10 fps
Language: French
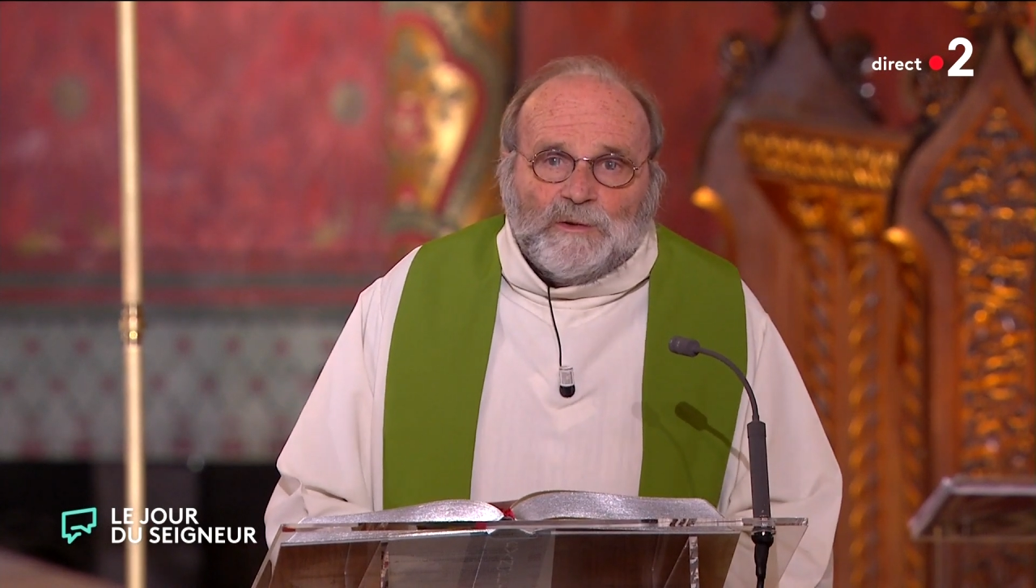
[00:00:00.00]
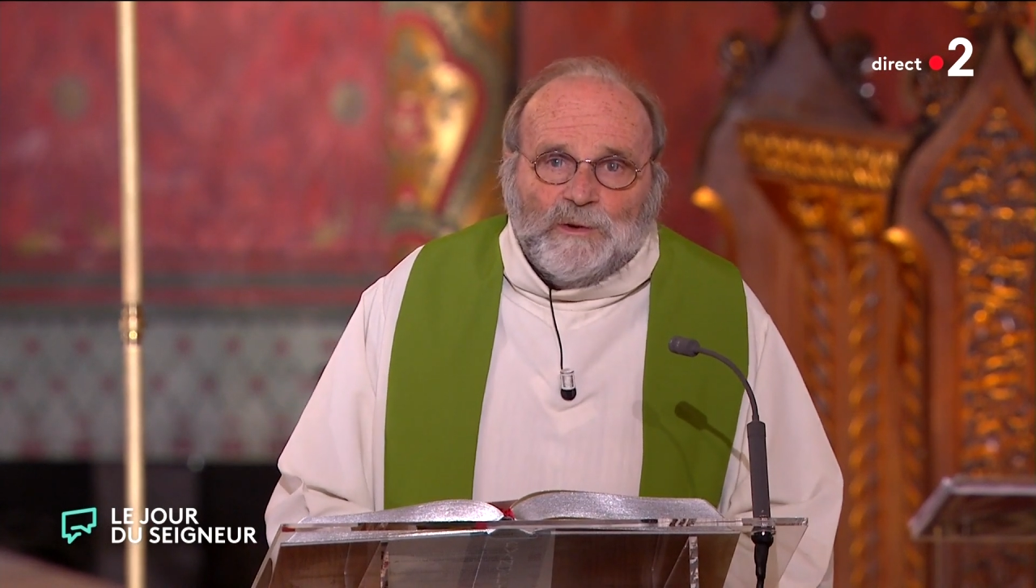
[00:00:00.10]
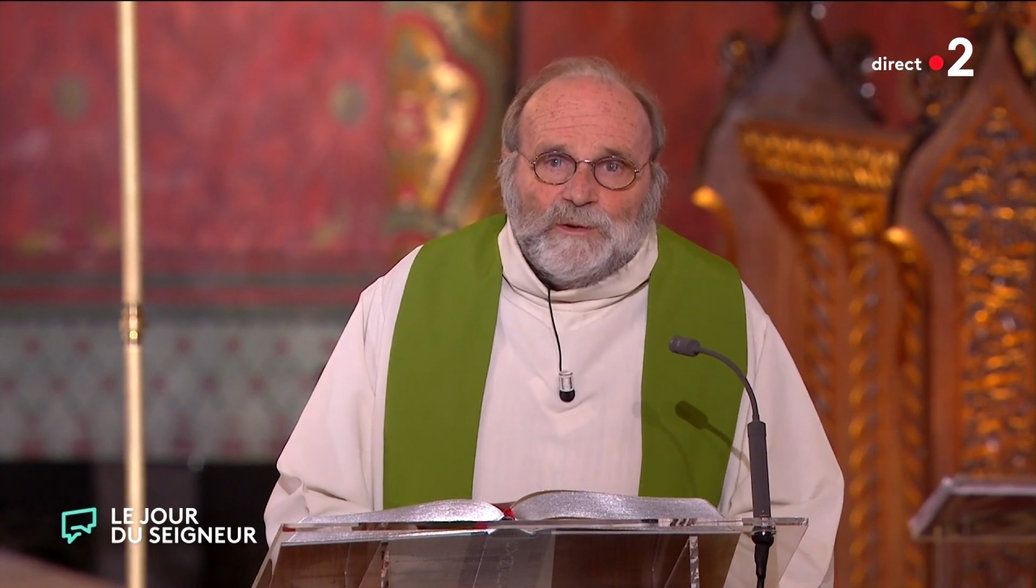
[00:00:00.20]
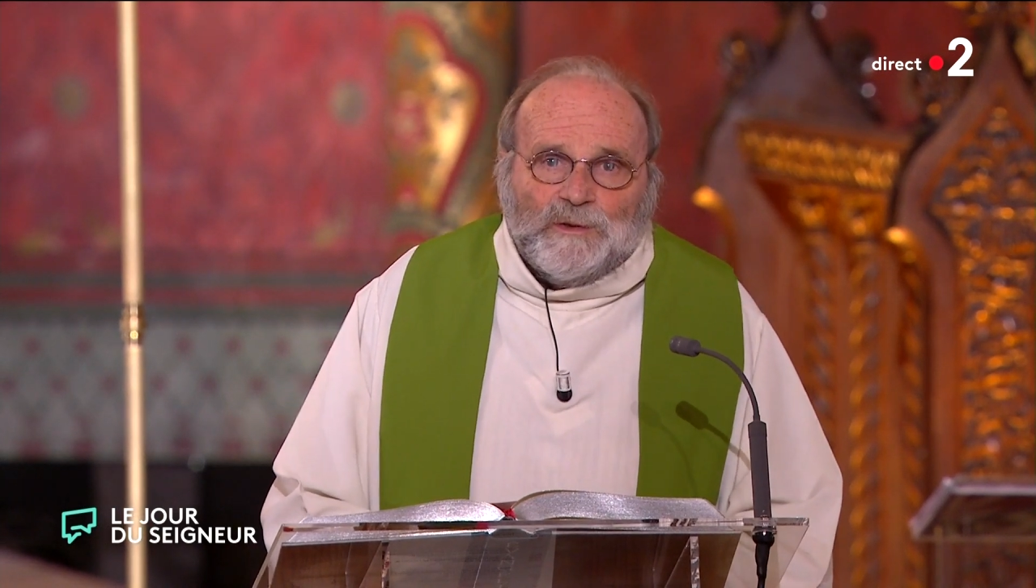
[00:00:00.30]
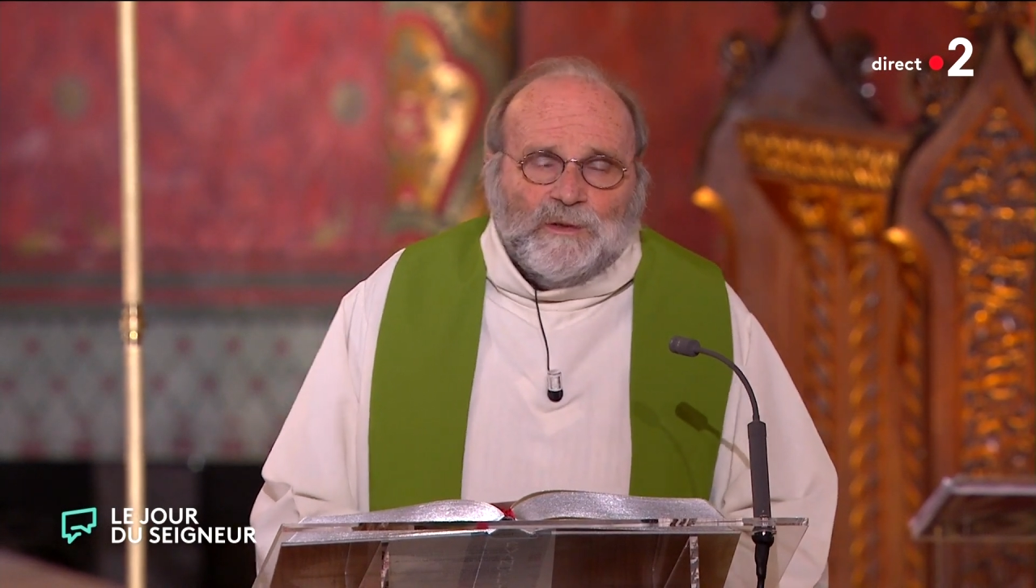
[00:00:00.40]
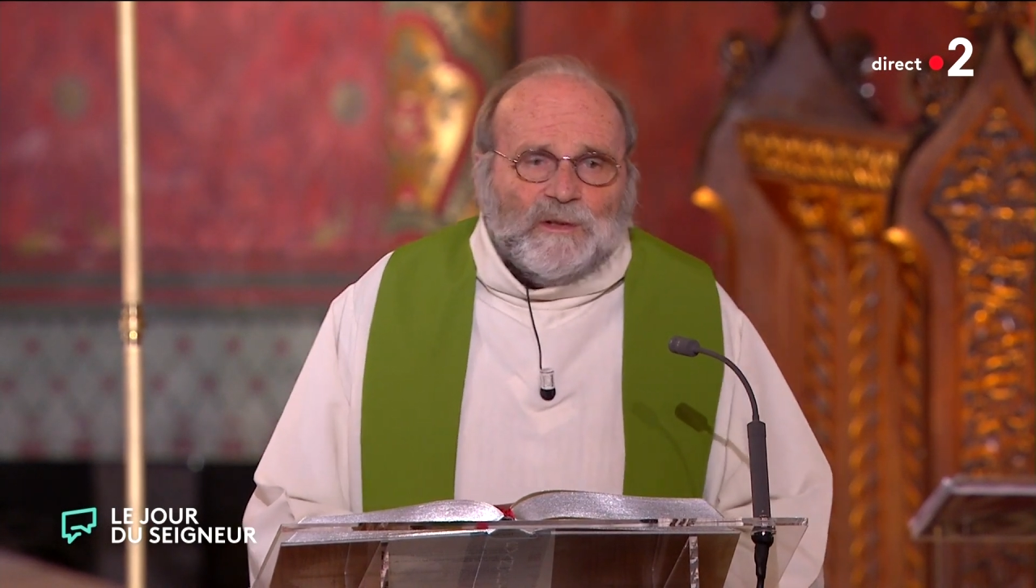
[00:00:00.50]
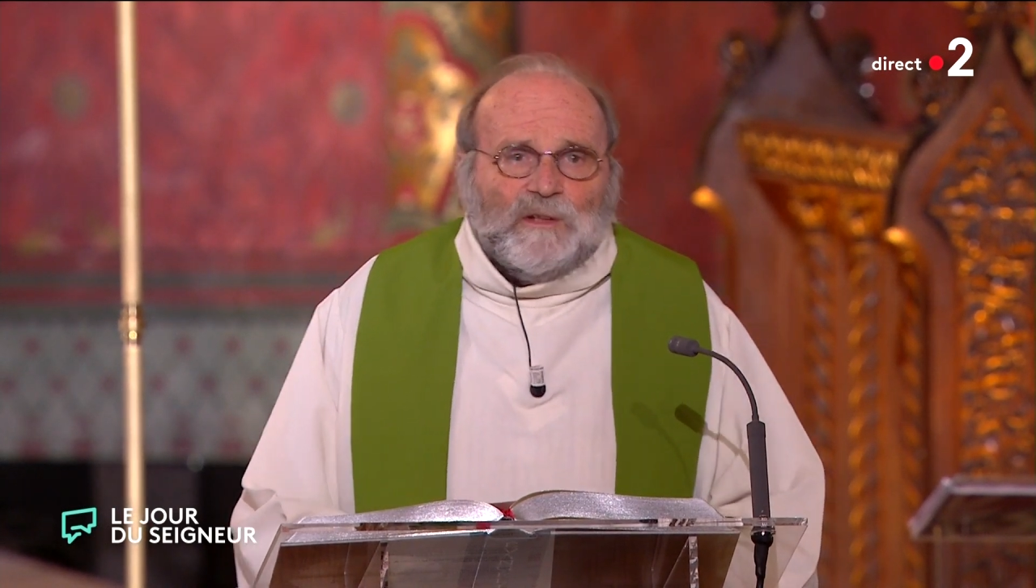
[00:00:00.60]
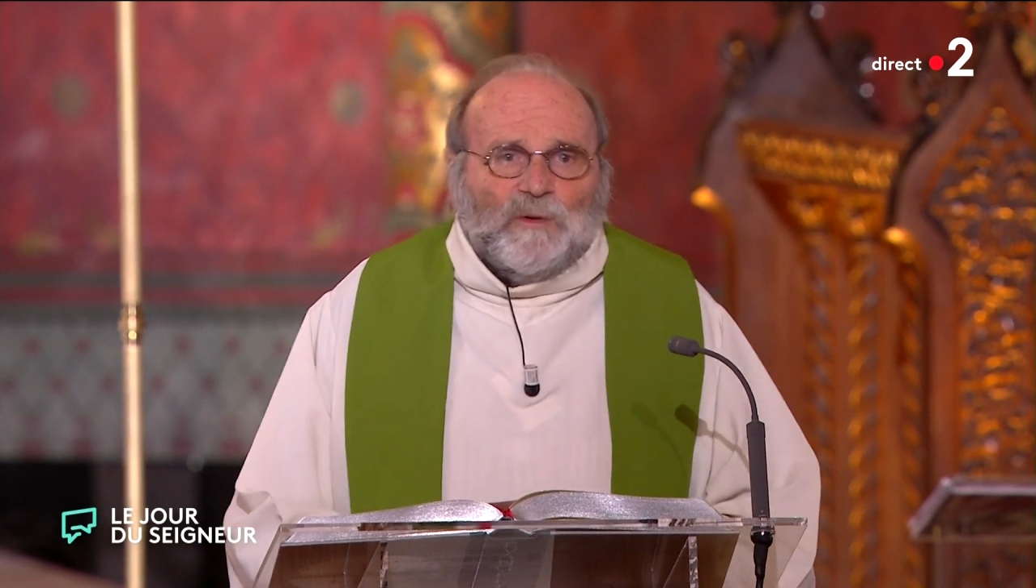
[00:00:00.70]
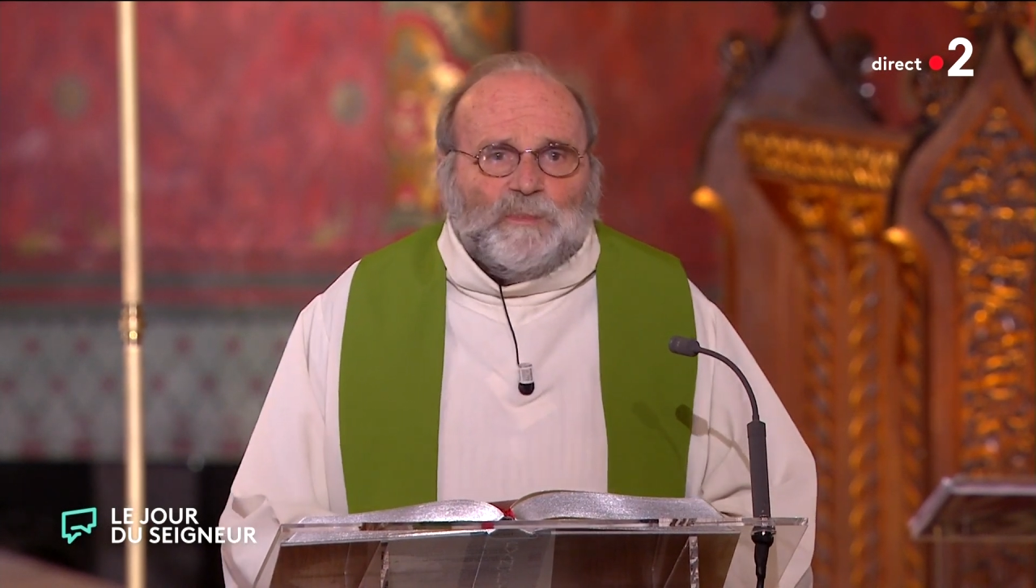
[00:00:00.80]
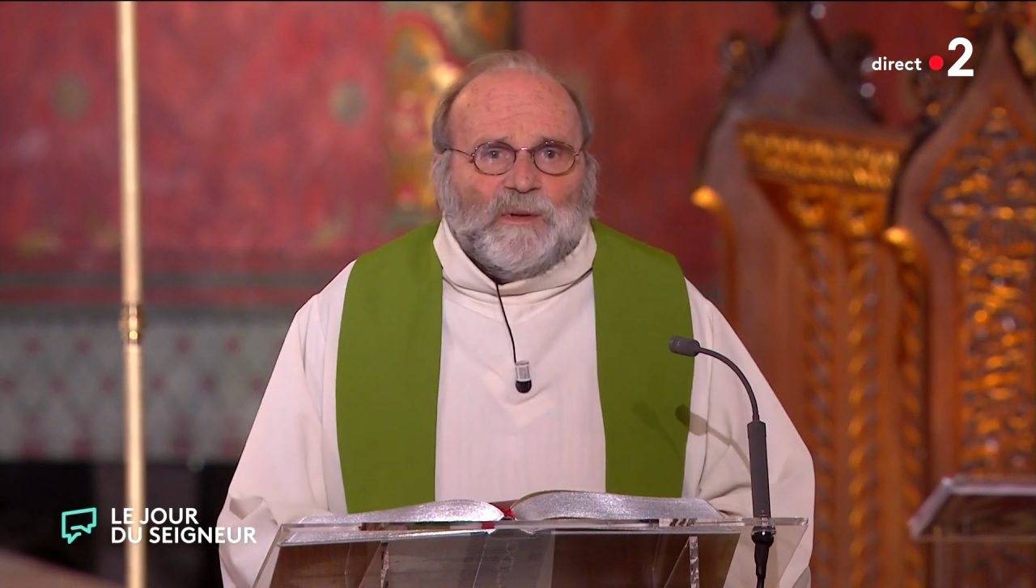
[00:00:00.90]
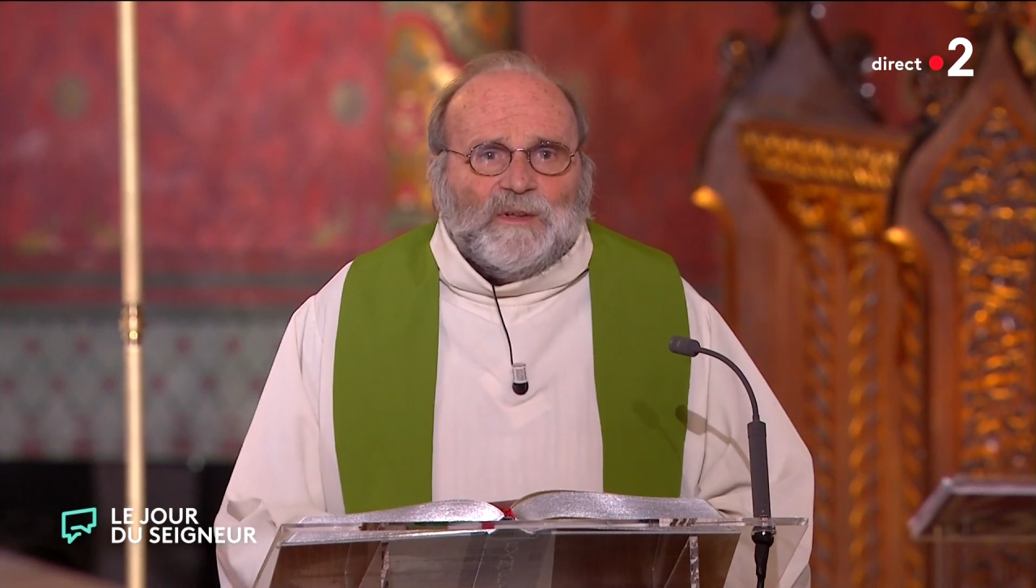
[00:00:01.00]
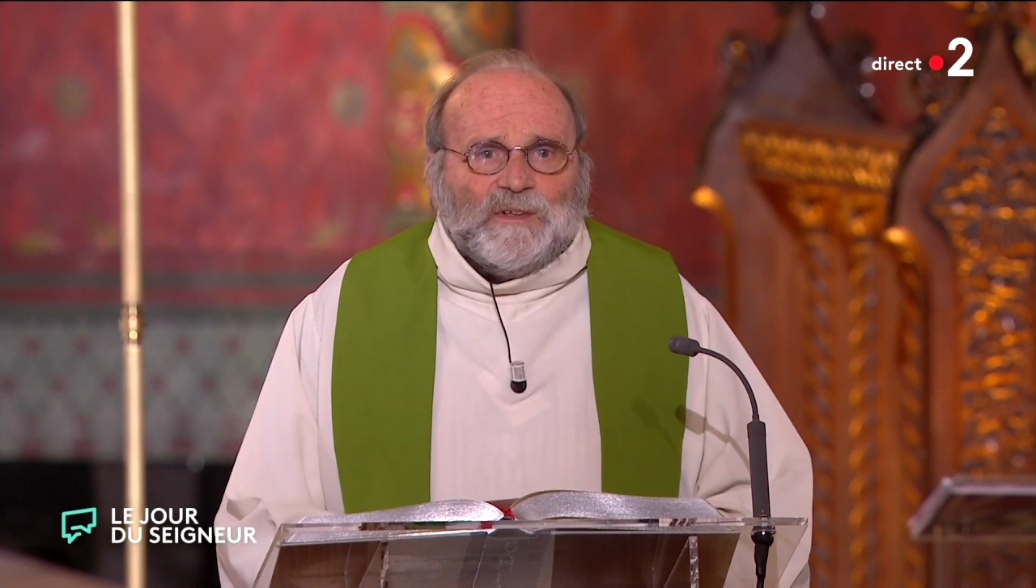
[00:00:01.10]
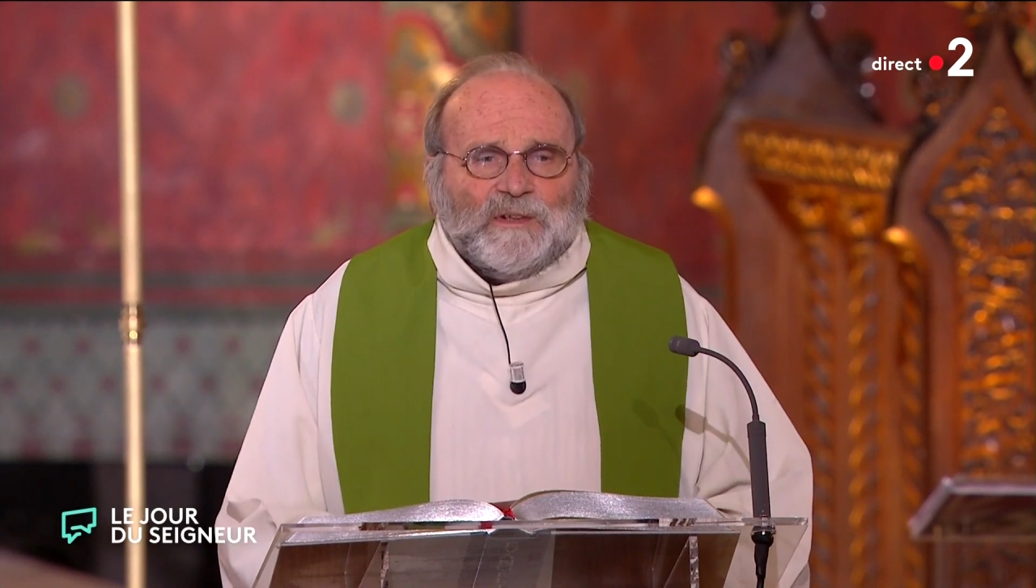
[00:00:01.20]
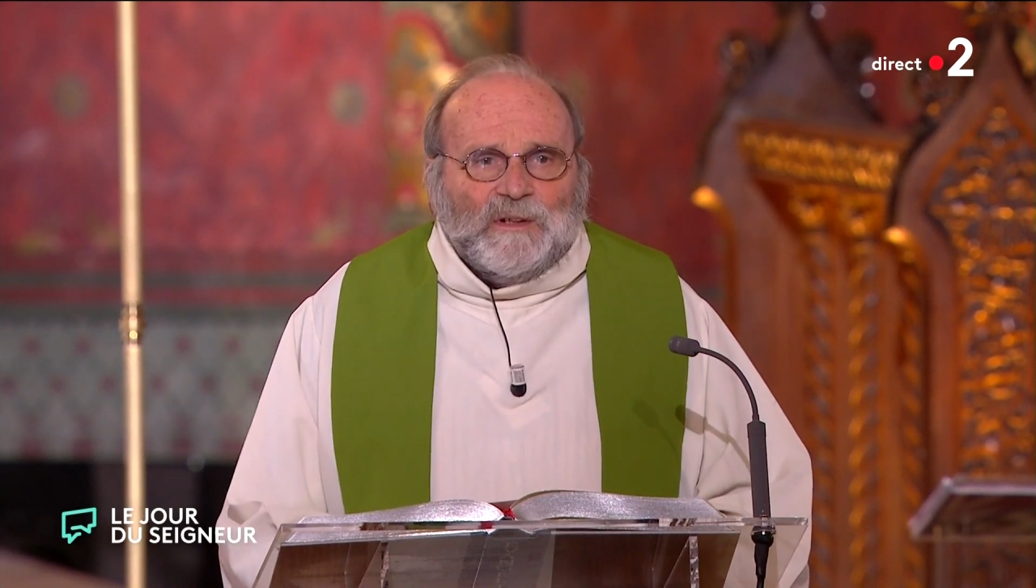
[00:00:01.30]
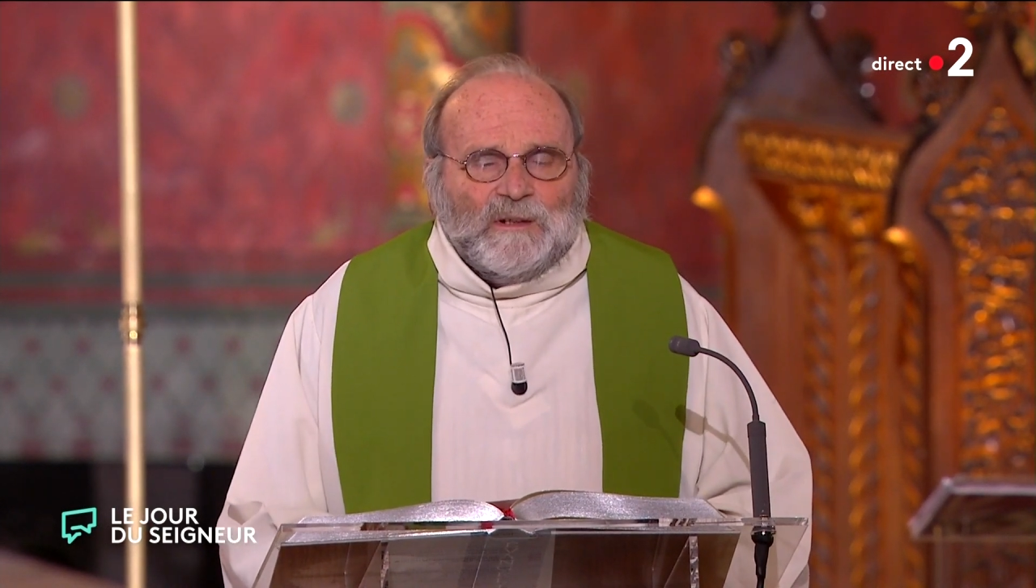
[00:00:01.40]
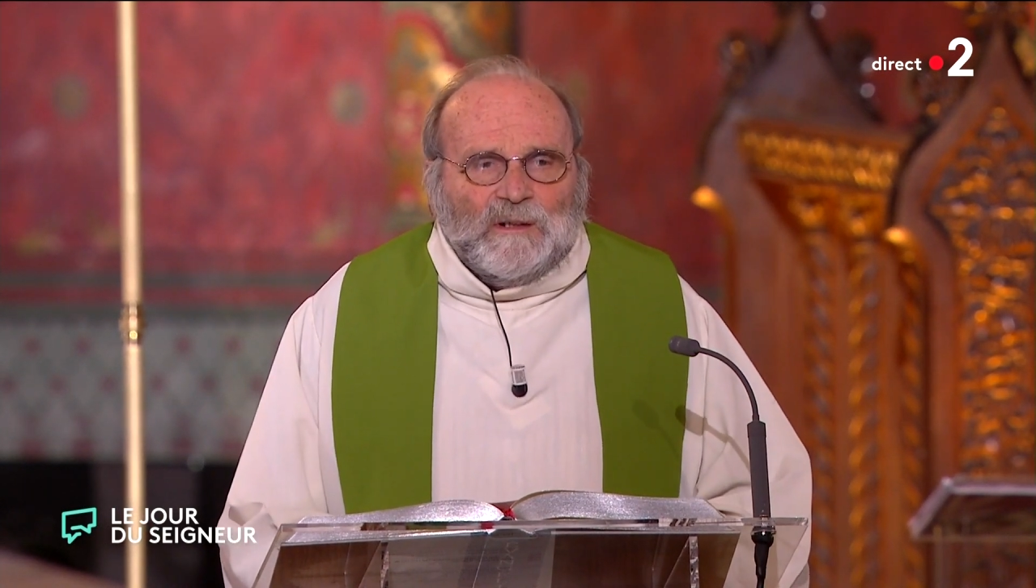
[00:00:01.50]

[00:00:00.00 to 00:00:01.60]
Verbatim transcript: d'autres récompenses